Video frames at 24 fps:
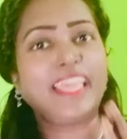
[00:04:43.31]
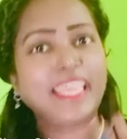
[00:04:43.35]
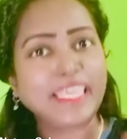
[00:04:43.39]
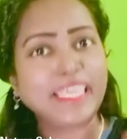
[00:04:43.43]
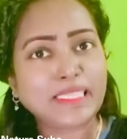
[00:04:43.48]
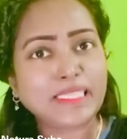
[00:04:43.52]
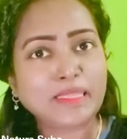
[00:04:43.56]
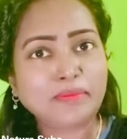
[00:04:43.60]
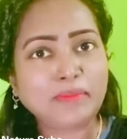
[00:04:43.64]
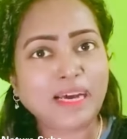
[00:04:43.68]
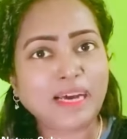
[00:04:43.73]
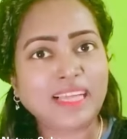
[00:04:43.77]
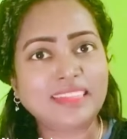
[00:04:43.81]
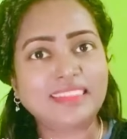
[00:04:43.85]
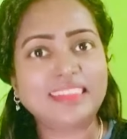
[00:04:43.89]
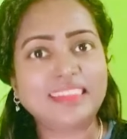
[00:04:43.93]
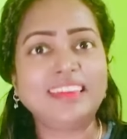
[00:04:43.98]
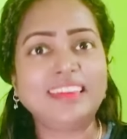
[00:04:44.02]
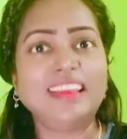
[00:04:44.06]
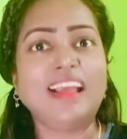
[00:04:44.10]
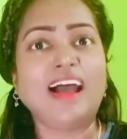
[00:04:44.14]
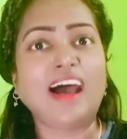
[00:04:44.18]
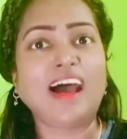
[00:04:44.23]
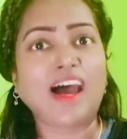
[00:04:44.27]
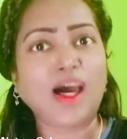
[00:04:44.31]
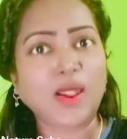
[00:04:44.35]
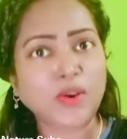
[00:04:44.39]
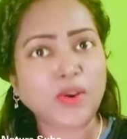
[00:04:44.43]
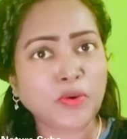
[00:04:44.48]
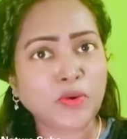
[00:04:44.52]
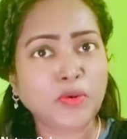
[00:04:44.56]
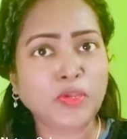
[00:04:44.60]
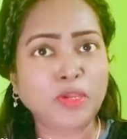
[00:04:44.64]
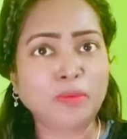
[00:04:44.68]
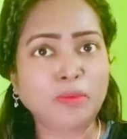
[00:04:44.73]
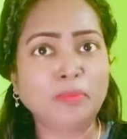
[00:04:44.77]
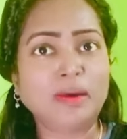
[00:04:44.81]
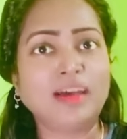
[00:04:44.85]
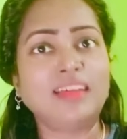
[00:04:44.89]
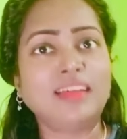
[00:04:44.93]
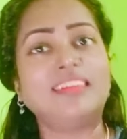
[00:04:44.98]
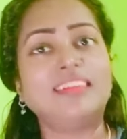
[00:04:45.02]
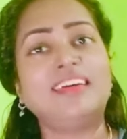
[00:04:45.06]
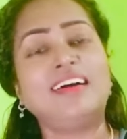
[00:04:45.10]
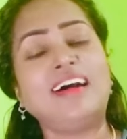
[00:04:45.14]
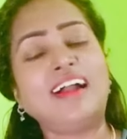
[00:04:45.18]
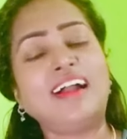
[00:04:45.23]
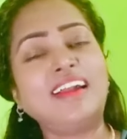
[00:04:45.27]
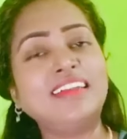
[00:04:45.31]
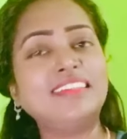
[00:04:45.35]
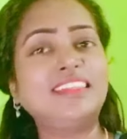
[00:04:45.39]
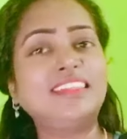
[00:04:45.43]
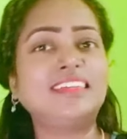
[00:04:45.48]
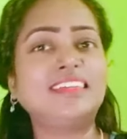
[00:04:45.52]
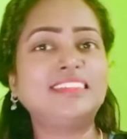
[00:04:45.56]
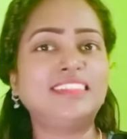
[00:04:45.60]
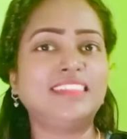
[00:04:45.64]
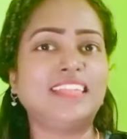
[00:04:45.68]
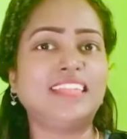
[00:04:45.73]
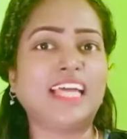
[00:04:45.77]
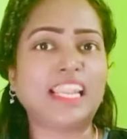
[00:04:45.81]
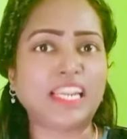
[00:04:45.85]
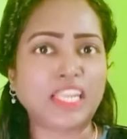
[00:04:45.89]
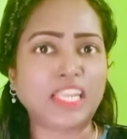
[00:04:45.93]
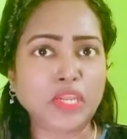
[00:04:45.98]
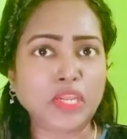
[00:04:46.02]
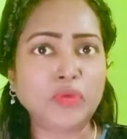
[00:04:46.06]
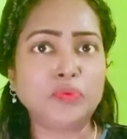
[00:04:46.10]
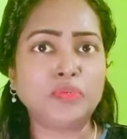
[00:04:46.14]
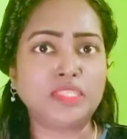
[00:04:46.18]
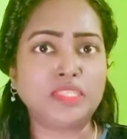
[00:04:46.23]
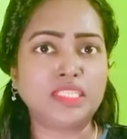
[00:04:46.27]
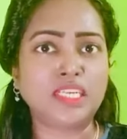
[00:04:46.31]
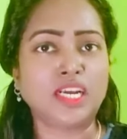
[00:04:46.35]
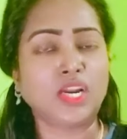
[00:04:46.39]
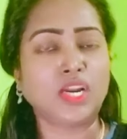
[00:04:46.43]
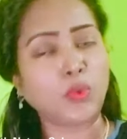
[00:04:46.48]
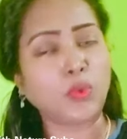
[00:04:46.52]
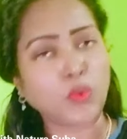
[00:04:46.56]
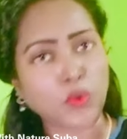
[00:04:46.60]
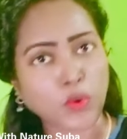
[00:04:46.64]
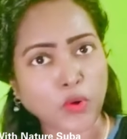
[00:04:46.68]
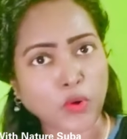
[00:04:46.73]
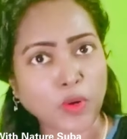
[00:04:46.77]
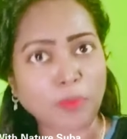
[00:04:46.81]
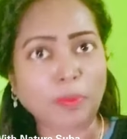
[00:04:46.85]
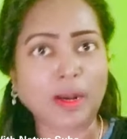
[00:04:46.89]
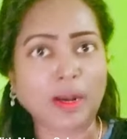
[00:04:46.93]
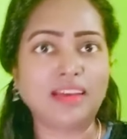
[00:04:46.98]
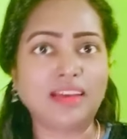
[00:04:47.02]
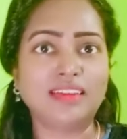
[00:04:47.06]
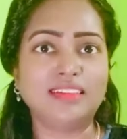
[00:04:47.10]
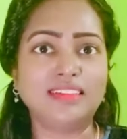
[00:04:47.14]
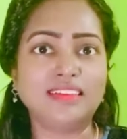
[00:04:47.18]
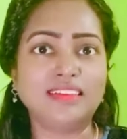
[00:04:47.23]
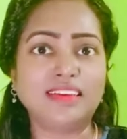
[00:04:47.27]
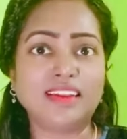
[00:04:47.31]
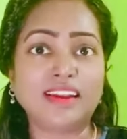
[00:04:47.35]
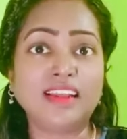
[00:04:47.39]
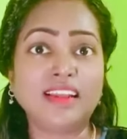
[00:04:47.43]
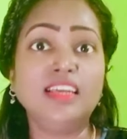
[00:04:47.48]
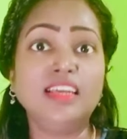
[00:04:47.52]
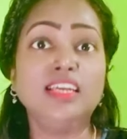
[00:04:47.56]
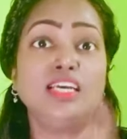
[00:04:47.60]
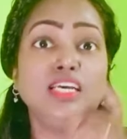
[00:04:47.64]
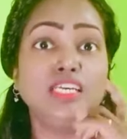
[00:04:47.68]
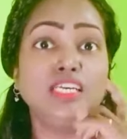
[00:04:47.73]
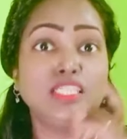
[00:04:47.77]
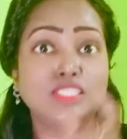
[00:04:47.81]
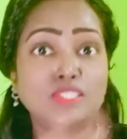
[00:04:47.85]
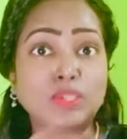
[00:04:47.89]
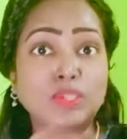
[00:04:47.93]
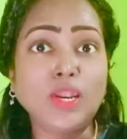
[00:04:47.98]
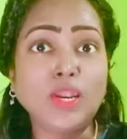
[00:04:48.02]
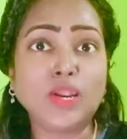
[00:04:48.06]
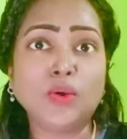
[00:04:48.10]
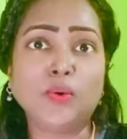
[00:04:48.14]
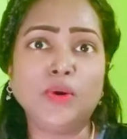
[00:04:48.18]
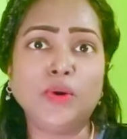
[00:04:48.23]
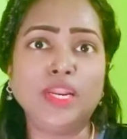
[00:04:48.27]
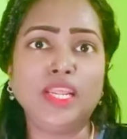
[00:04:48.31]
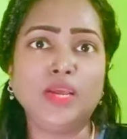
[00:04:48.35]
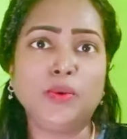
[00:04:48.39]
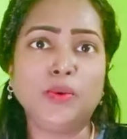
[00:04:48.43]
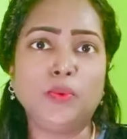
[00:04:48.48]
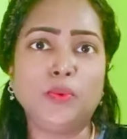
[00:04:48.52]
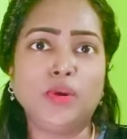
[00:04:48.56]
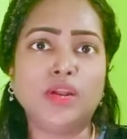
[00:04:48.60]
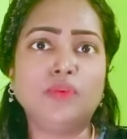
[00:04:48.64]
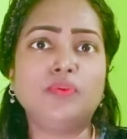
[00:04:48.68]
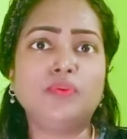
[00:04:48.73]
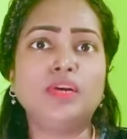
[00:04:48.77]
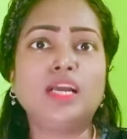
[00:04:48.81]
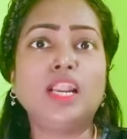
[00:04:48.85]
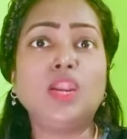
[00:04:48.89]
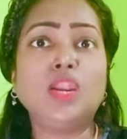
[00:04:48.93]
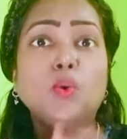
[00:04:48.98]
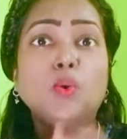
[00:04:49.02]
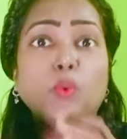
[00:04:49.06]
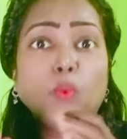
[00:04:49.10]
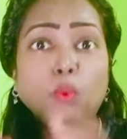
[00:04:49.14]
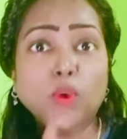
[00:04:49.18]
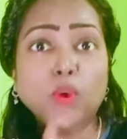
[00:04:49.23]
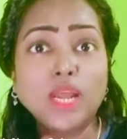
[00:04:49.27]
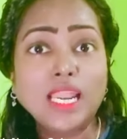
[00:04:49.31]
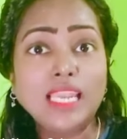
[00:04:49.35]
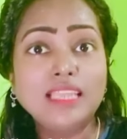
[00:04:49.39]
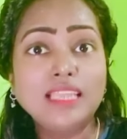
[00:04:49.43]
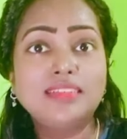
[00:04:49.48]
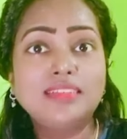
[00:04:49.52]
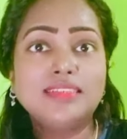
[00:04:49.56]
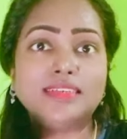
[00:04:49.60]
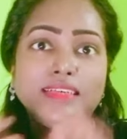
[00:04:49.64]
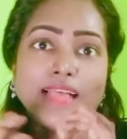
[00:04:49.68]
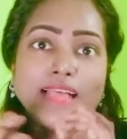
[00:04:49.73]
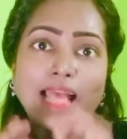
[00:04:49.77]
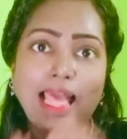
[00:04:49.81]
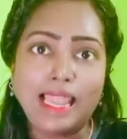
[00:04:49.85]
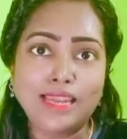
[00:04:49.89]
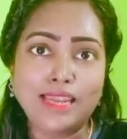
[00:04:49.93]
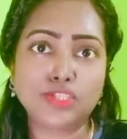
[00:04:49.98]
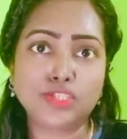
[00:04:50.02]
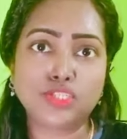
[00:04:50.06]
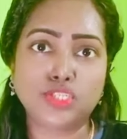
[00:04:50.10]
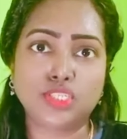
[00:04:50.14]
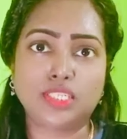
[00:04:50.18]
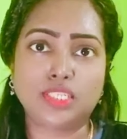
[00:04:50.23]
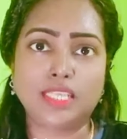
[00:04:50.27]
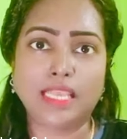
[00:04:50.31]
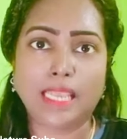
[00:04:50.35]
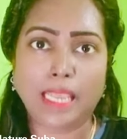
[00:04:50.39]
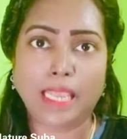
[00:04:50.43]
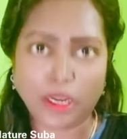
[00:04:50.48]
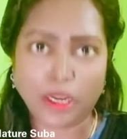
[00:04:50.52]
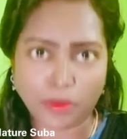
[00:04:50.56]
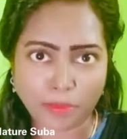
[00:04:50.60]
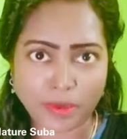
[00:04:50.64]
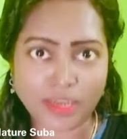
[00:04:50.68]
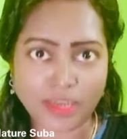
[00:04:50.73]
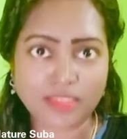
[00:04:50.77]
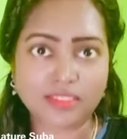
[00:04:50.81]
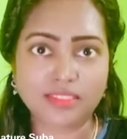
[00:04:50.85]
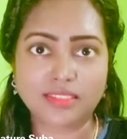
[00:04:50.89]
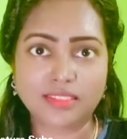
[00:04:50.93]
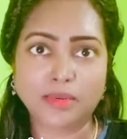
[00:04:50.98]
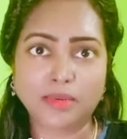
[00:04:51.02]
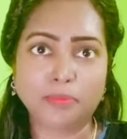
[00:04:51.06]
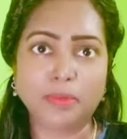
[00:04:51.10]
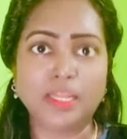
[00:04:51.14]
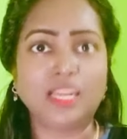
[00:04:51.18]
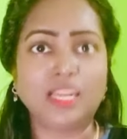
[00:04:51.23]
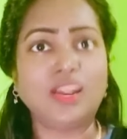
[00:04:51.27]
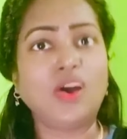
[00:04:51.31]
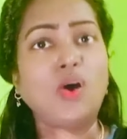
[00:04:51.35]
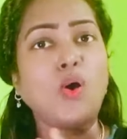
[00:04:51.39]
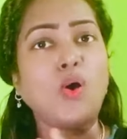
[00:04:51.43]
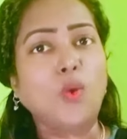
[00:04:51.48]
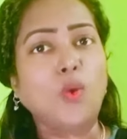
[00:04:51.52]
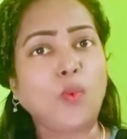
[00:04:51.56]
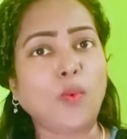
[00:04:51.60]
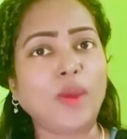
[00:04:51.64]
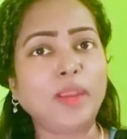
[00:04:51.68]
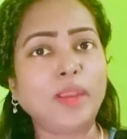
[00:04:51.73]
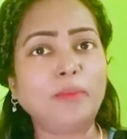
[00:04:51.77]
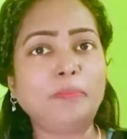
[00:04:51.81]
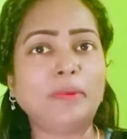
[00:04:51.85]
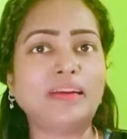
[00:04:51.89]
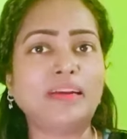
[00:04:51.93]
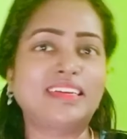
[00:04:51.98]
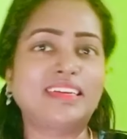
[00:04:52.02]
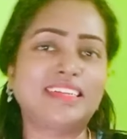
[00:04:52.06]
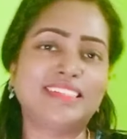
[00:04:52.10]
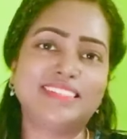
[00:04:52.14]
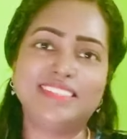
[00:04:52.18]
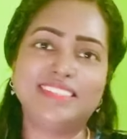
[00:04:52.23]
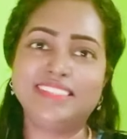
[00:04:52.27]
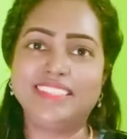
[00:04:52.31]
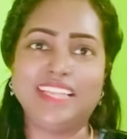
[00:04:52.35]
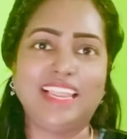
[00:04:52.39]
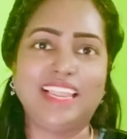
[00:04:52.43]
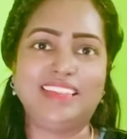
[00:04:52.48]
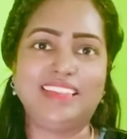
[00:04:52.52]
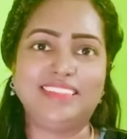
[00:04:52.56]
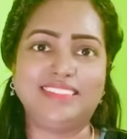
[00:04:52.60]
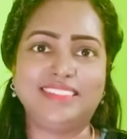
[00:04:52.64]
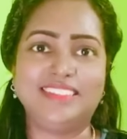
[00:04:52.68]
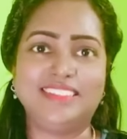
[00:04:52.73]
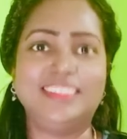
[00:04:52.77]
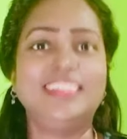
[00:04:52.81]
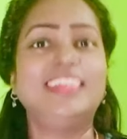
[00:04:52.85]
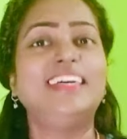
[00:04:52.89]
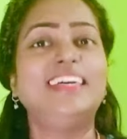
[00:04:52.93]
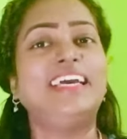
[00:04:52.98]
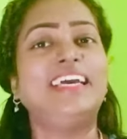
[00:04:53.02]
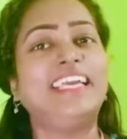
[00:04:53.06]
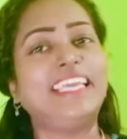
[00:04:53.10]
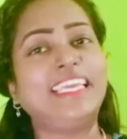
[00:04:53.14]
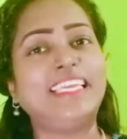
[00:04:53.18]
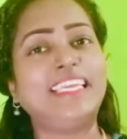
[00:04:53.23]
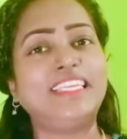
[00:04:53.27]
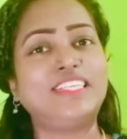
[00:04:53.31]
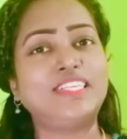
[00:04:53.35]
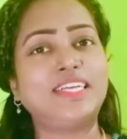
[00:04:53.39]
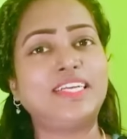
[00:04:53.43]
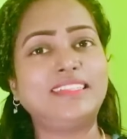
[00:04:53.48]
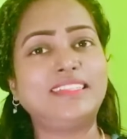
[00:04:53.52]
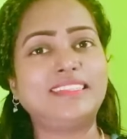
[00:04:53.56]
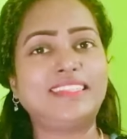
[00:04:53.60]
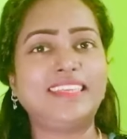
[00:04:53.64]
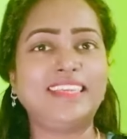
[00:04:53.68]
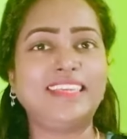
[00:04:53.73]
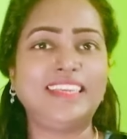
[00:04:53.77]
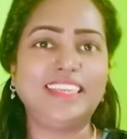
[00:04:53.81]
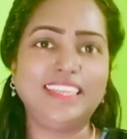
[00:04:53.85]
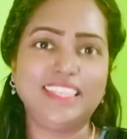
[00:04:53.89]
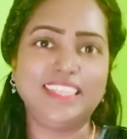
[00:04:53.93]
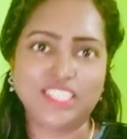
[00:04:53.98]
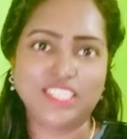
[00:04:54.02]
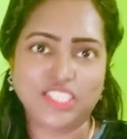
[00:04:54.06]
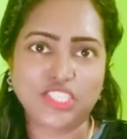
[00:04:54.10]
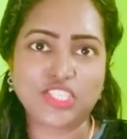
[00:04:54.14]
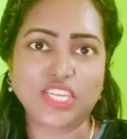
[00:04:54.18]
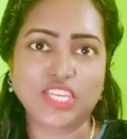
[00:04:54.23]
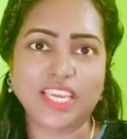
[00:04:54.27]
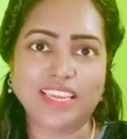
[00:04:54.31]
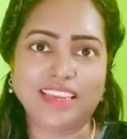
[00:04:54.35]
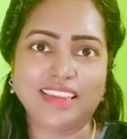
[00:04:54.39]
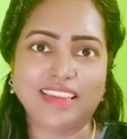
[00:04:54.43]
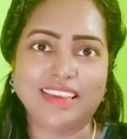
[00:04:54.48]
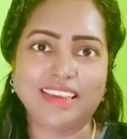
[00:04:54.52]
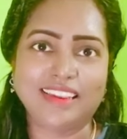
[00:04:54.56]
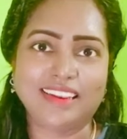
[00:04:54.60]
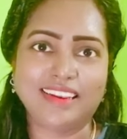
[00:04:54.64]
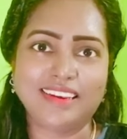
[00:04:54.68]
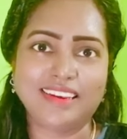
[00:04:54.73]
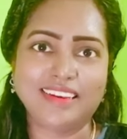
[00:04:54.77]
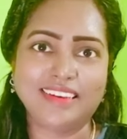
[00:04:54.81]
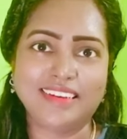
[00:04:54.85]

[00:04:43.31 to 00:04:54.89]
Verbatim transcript: இந்த மாதிரி ஆரோக்கியமான அடுத்தடுத்து நிறைய விஷயங்கள் உங்களோட பகிர்ந்துக்கிறேன் சொல்லக்கூடிய உணவுகள் உங்களுக்கு அலர்ஜிஸை ஏற்படுத்துது அப்படின்னா அவாய்ட் பண்ணுறது நல்லது ஹிட் ஹெல்தி சேக் கேர்